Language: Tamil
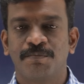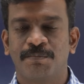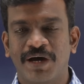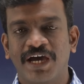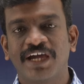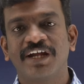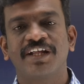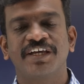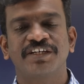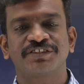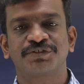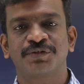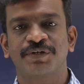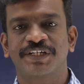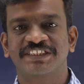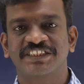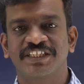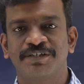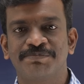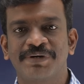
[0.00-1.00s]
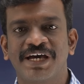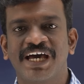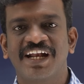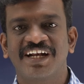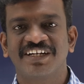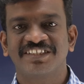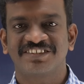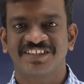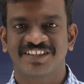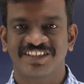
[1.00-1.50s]
My dear ஸ்டூடெண்ட்ஸ் அண்ட்
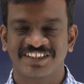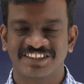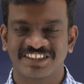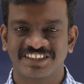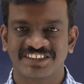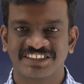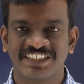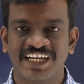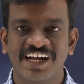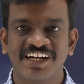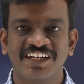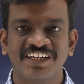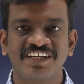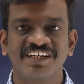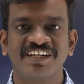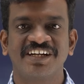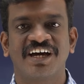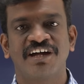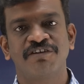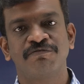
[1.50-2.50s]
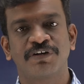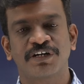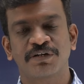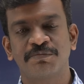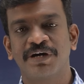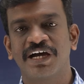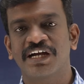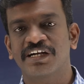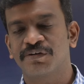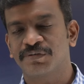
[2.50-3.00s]
பேரண்ட்ஸ் this is Daniel and
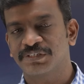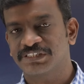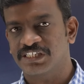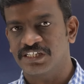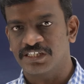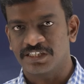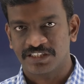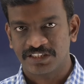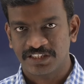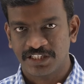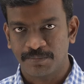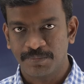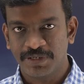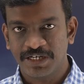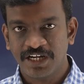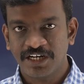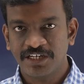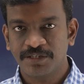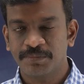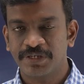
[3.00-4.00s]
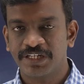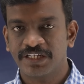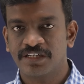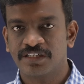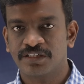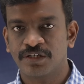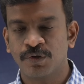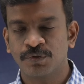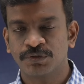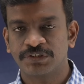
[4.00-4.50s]
welcome back to our தமிழ்நாடு
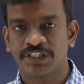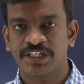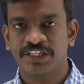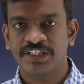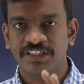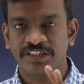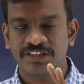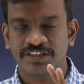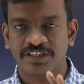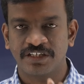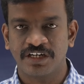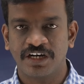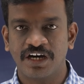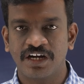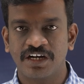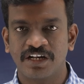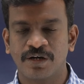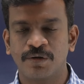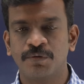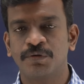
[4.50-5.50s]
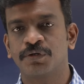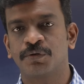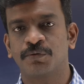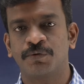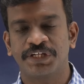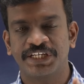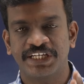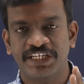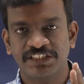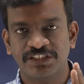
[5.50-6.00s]
மெடிக்கல் கவுன்சிலிங் தேர்ட்
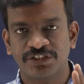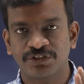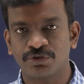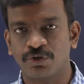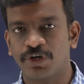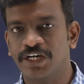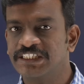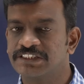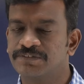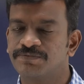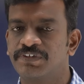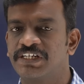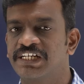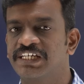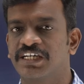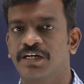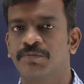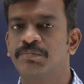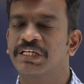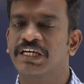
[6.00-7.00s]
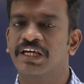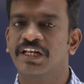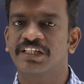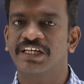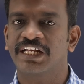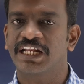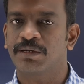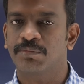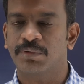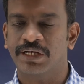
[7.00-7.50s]
ரவுண்டுக்குரிய சாய்ஸ் ஃபில்லிங் அப்படிங்கிறது
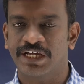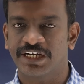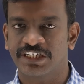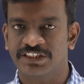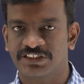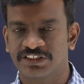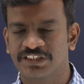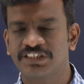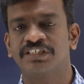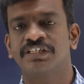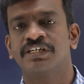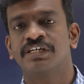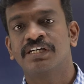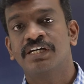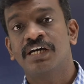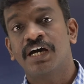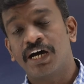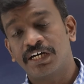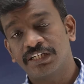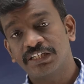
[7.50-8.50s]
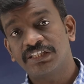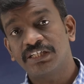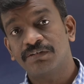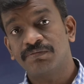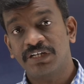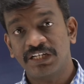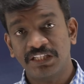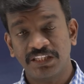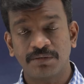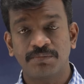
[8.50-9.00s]
எனேபிள் ஆயிடுச்சு அது
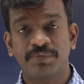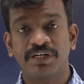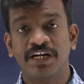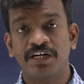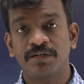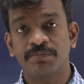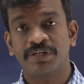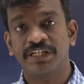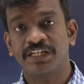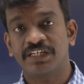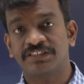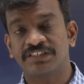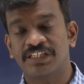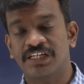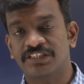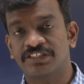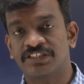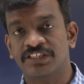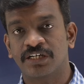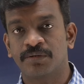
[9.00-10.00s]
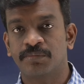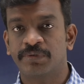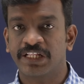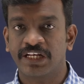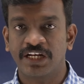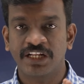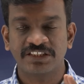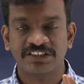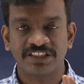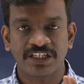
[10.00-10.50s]
தவிர தமிழ்நாடு மெடிக்கல் செலெக்ஷன்
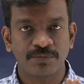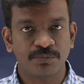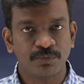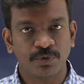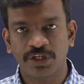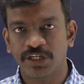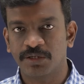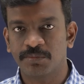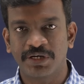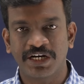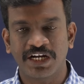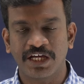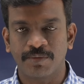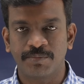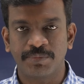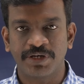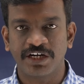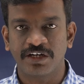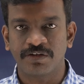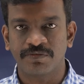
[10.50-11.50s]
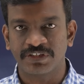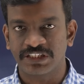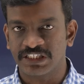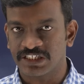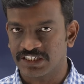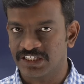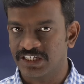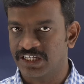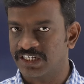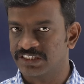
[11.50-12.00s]
கமிட்டியில் சில முக்கியமான அப்டேட்டும்
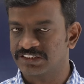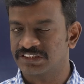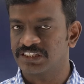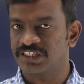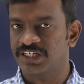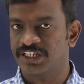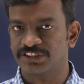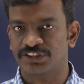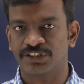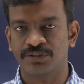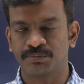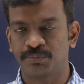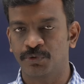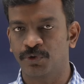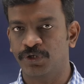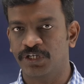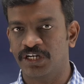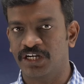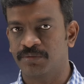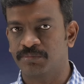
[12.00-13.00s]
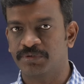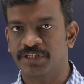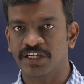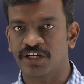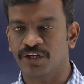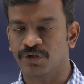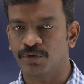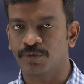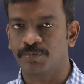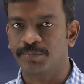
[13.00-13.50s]
வந்திருக்கு ரெசிக்னேஷன் போர்ட்டல்
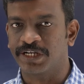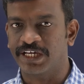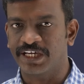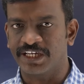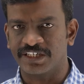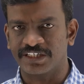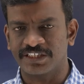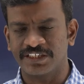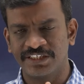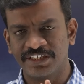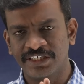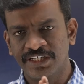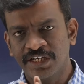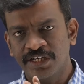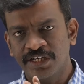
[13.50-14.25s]
அப்படிங்கிறது ஓப்பன் ஆயிருக்கு